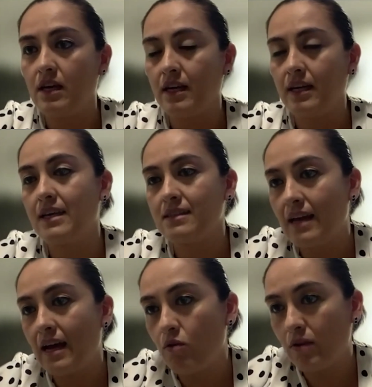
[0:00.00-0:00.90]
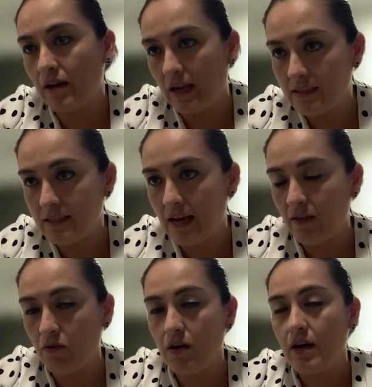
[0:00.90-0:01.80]
que está localizado
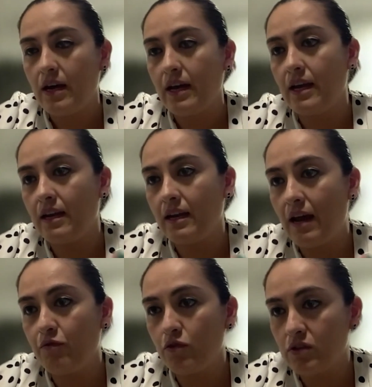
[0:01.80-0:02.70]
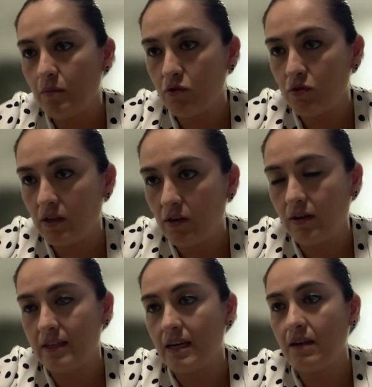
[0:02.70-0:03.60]
en la fosa posterior, que es a
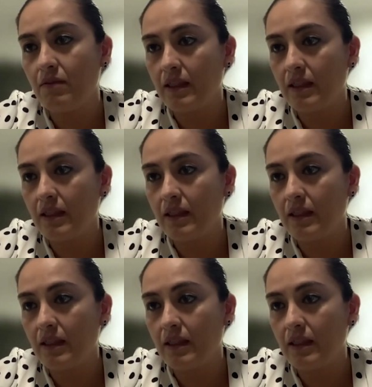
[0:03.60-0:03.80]
nivel del